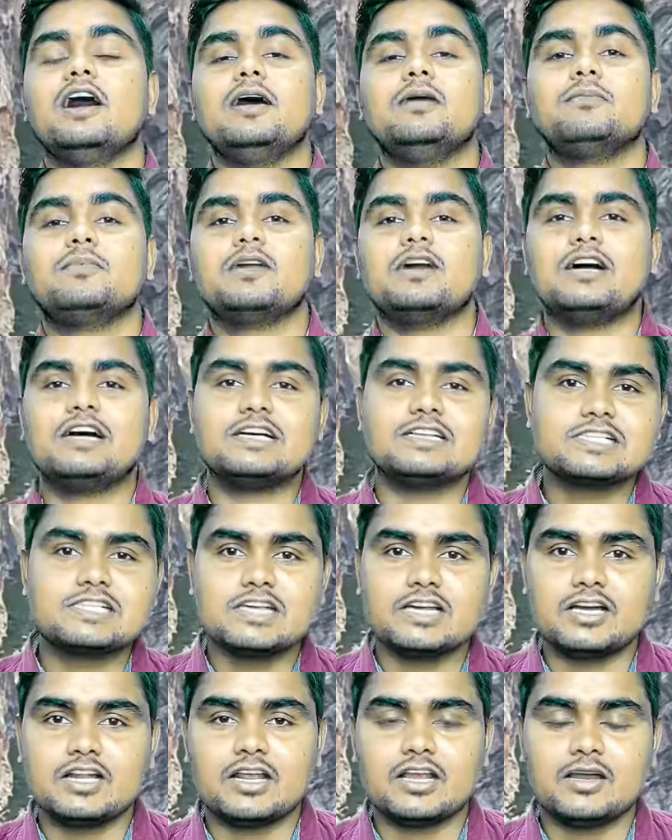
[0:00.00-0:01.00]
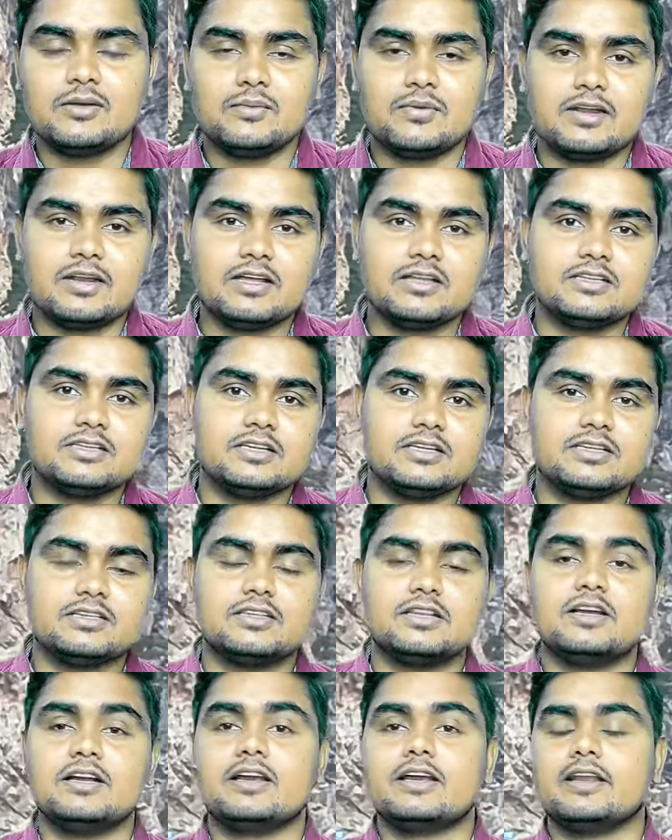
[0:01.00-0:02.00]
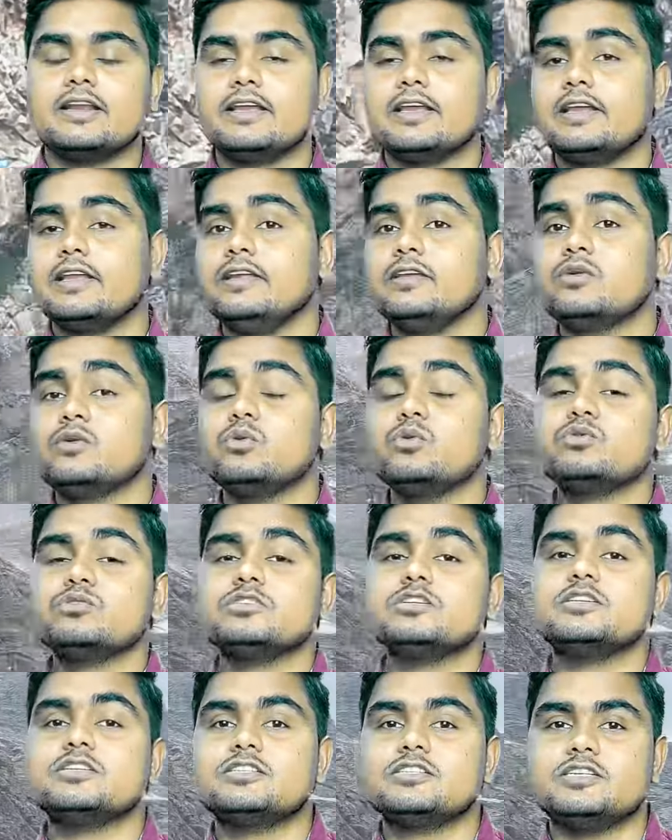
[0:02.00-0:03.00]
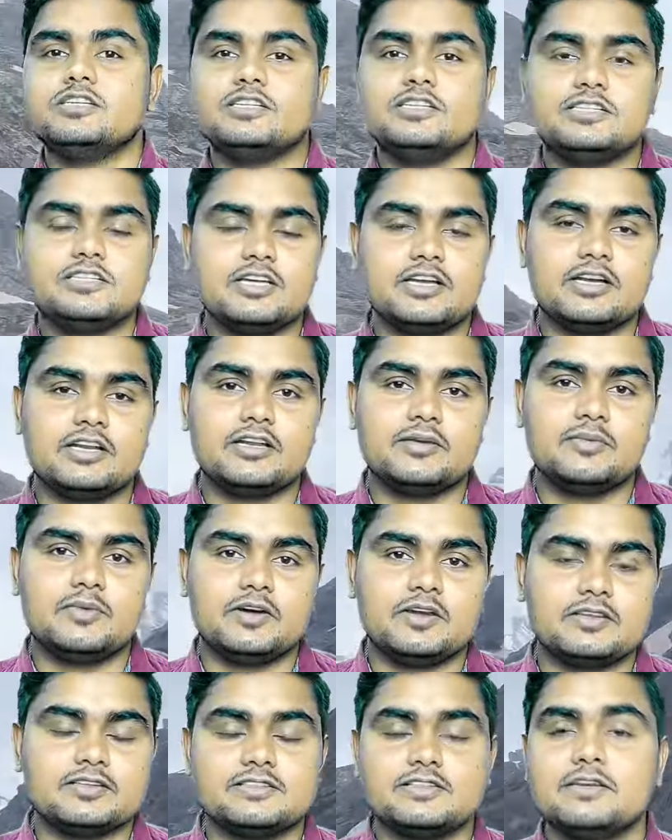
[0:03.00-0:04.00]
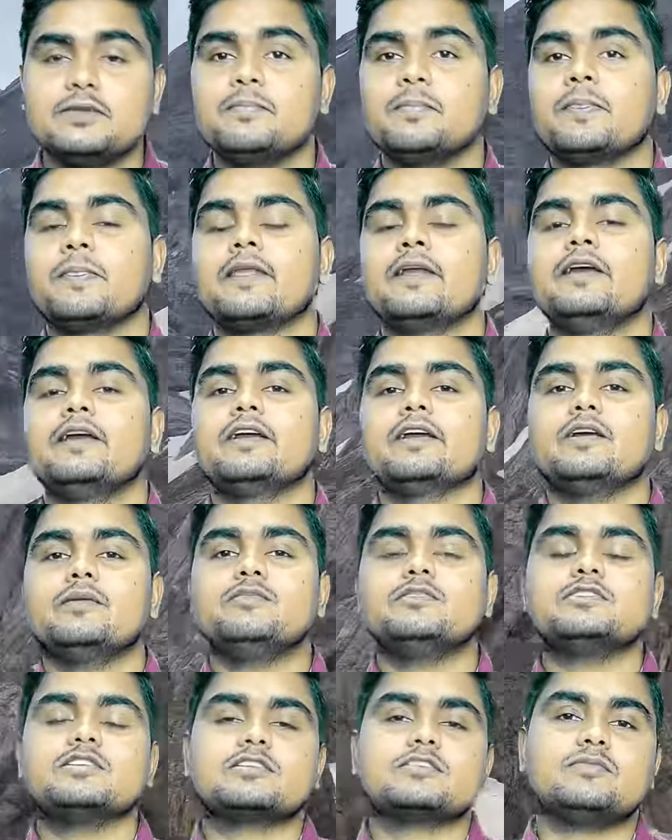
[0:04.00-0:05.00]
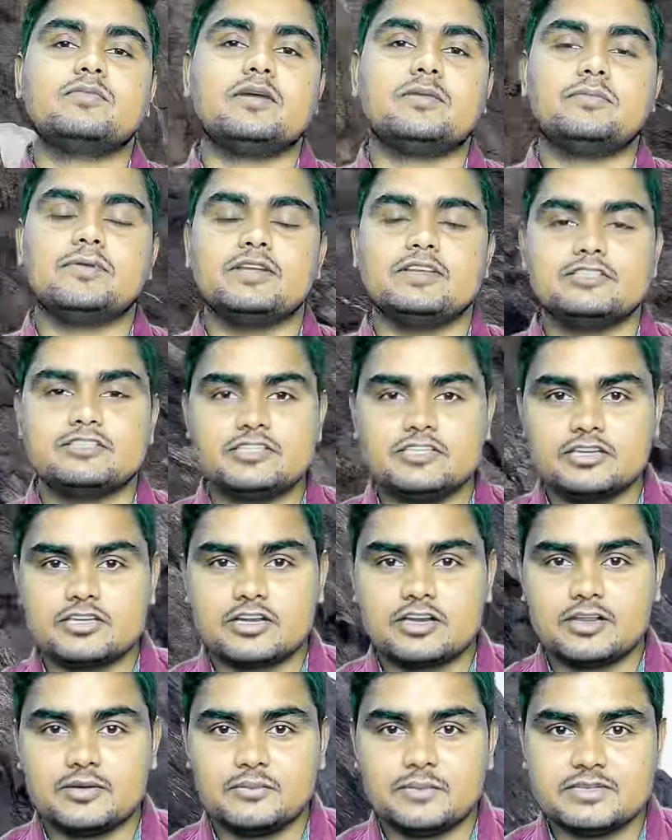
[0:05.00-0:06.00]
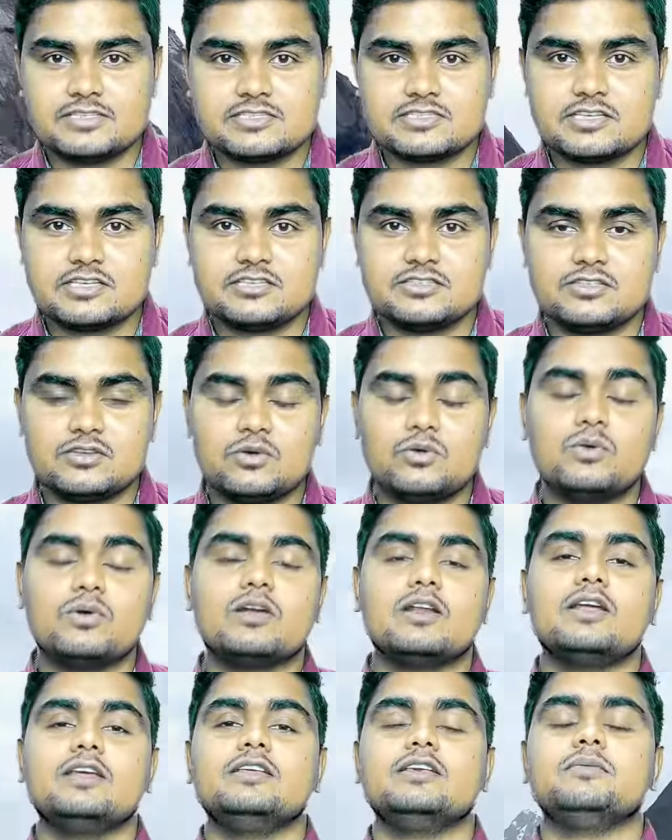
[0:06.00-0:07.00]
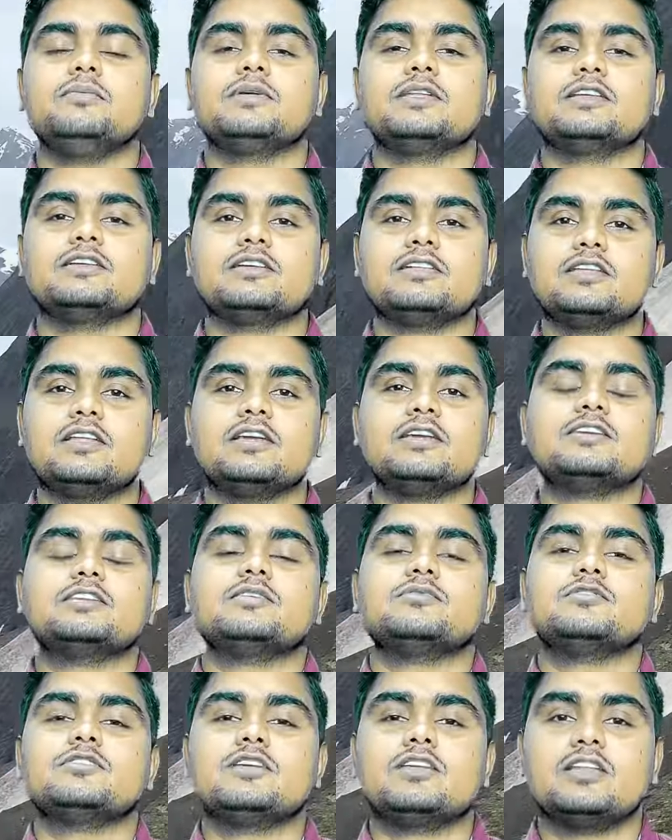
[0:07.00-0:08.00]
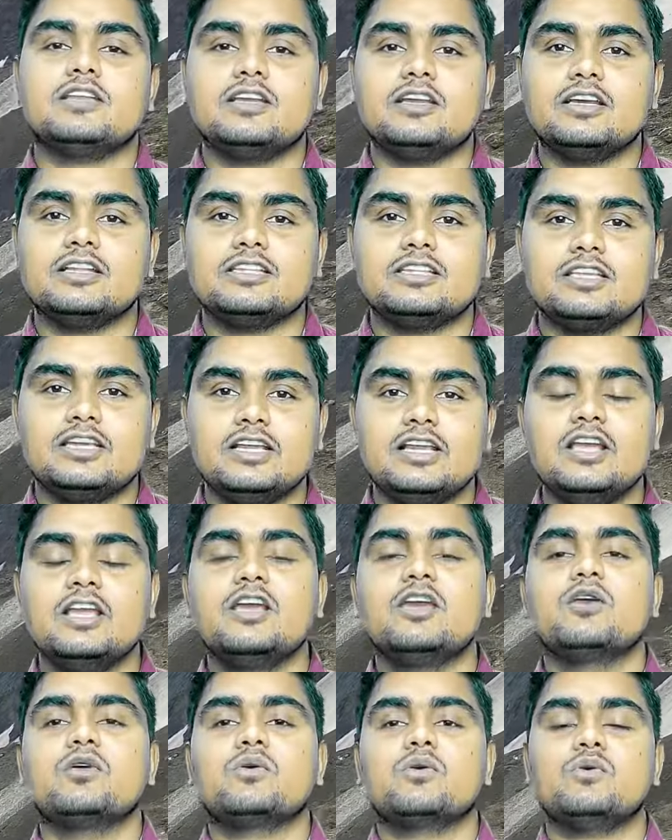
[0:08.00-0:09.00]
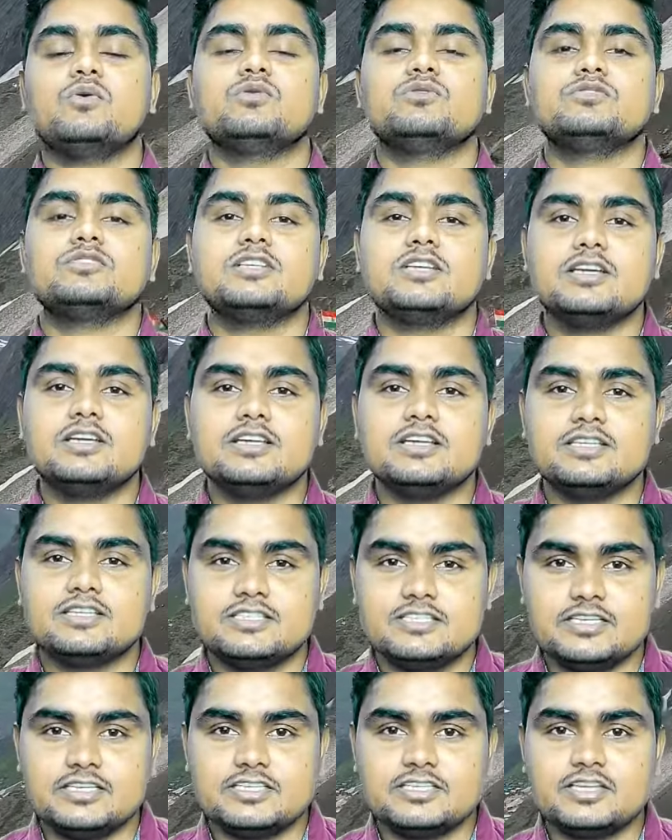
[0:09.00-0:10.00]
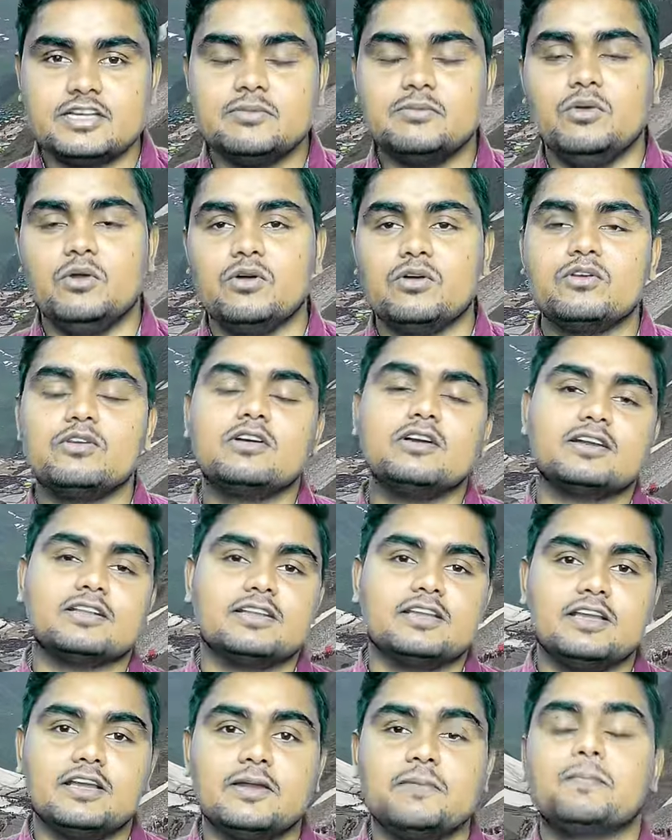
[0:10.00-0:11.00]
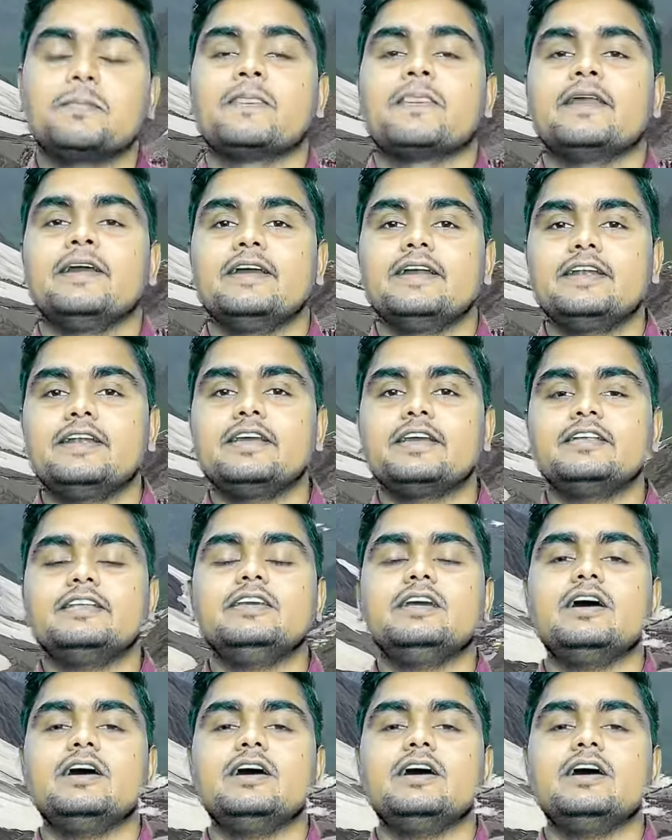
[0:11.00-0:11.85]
आप कहाँ से आ रहे हैं अमरनाथ यात्रा करने के लिए कौन से स्टेट से आ रहे हैं भारत से कमेंट सेक्शन में अपने स्टेट का नाम मैंशन जरूर करें ये पता चलता है कि सबसे ज़्यादा यात्री कौन से स्टेट से बिलोंग करते हैं ठीक है जी